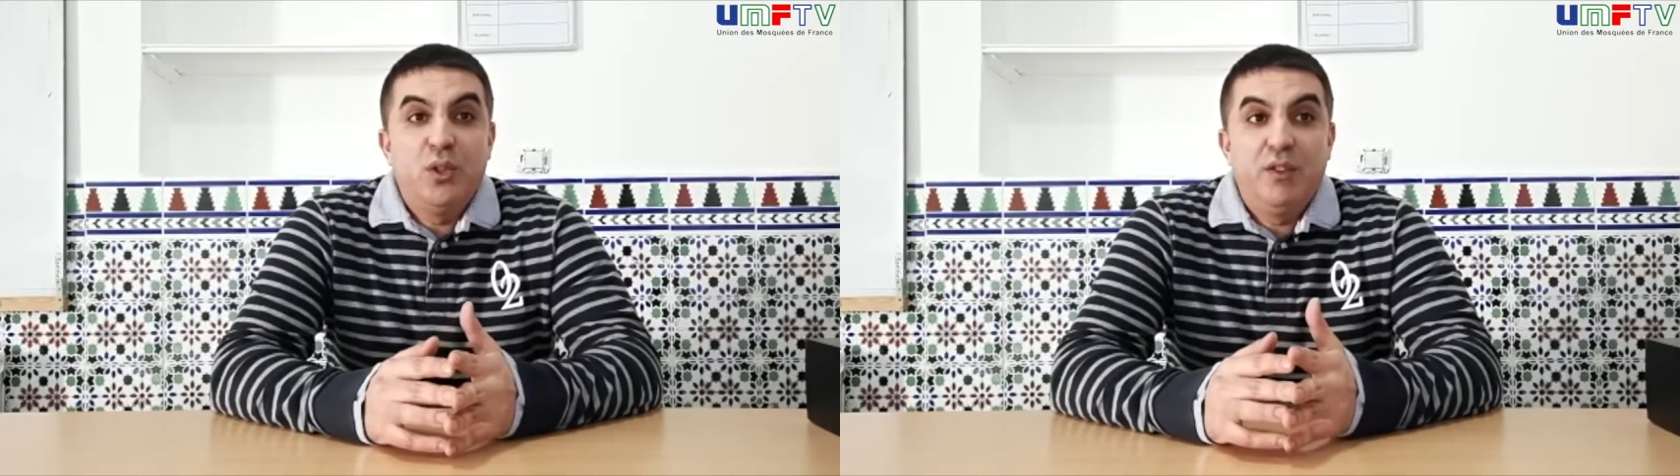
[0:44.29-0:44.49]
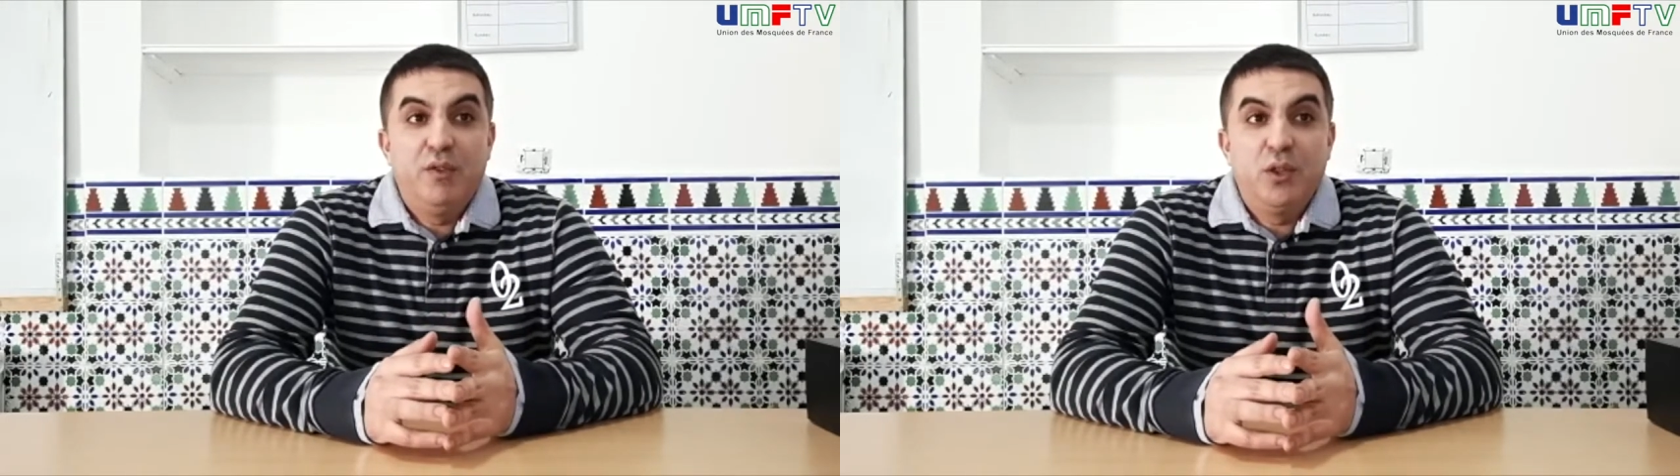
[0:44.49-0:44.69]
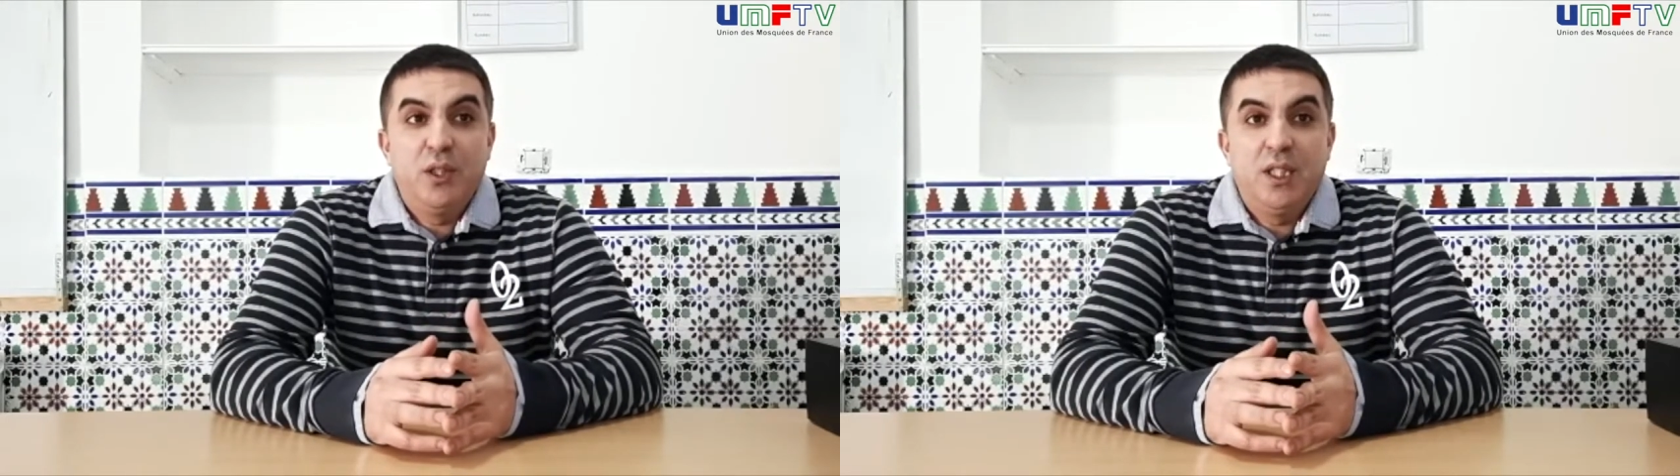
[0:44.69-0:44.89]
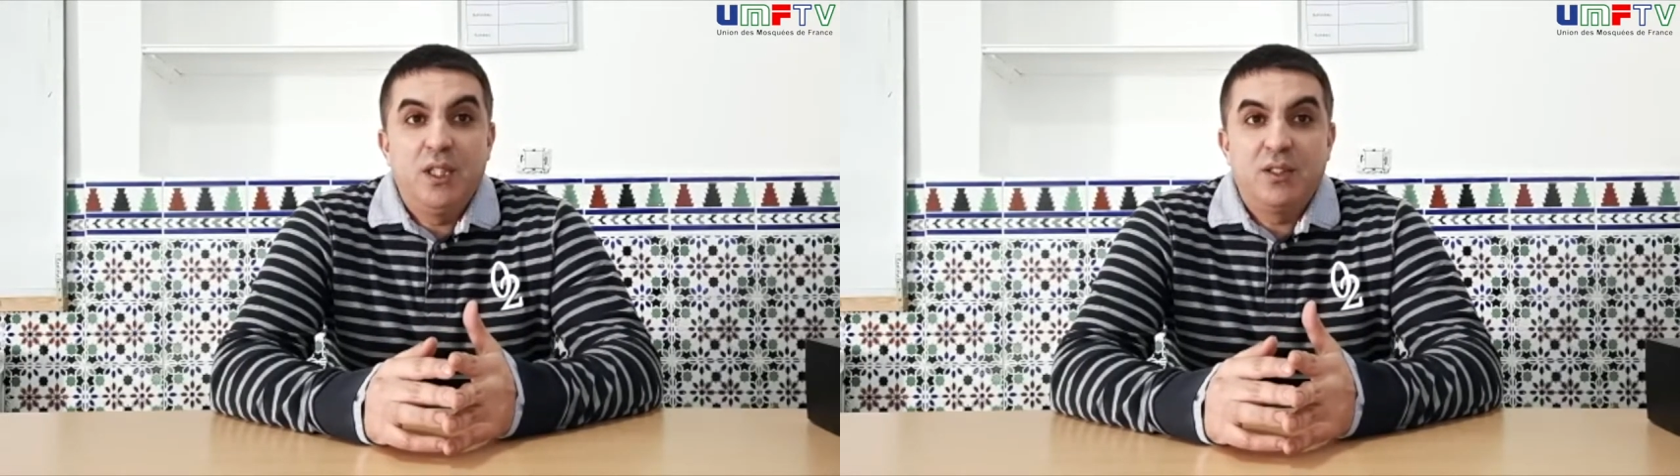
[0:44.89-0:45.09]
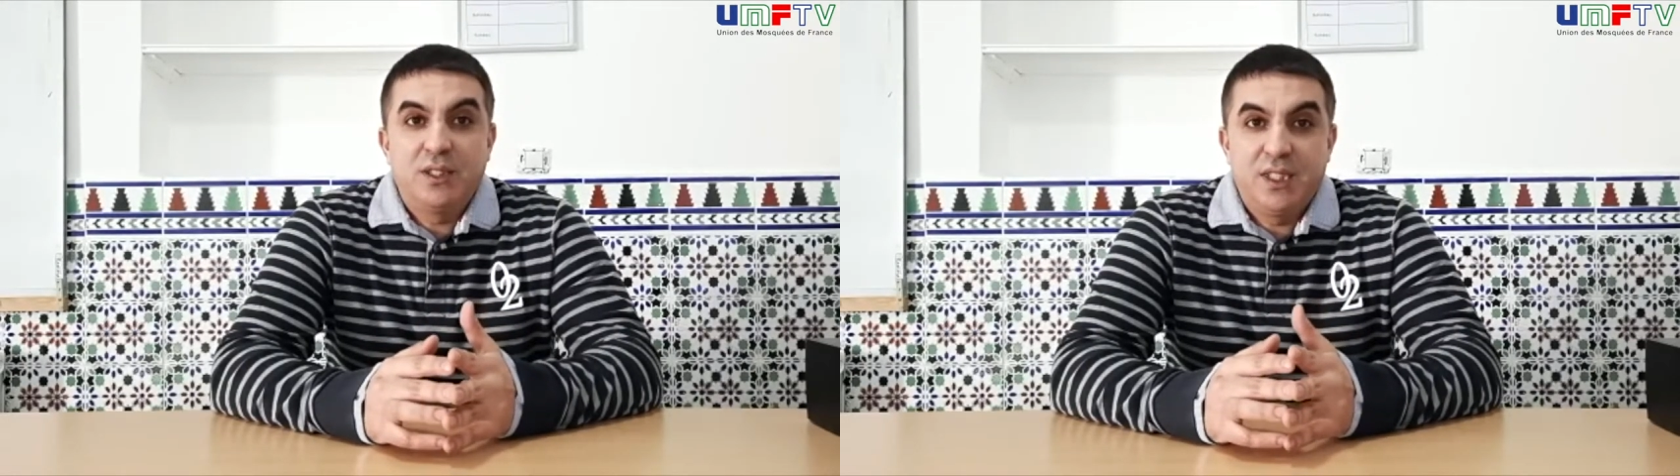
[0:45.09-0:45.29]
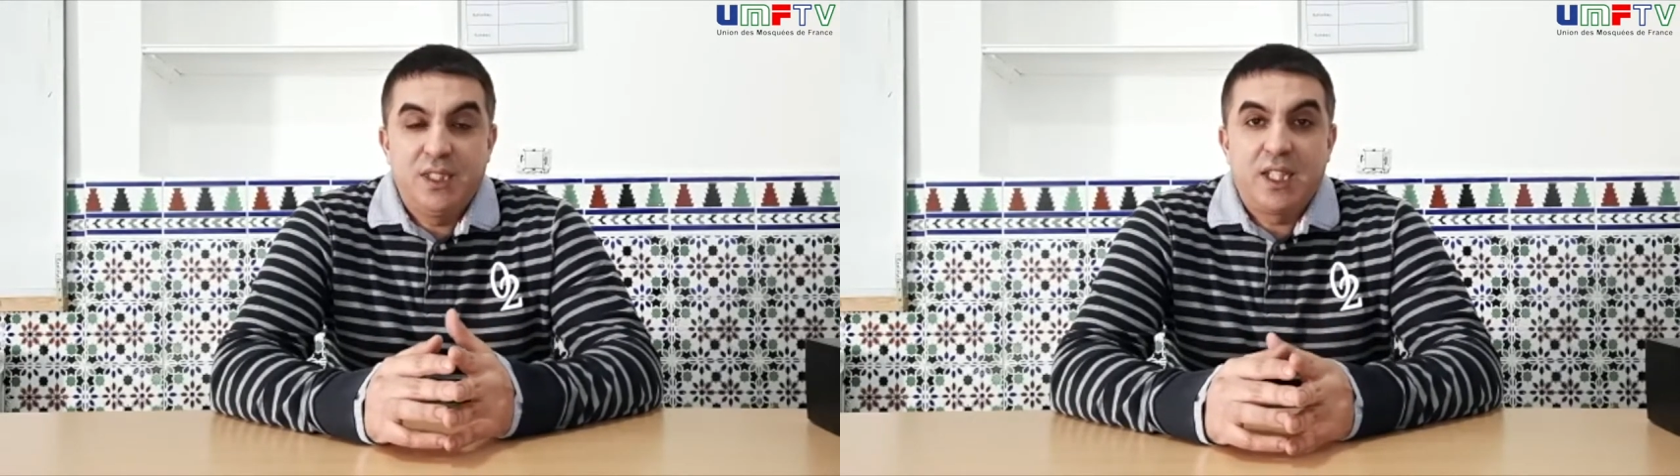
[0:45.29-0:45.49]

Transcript: les violer lorsqu'ils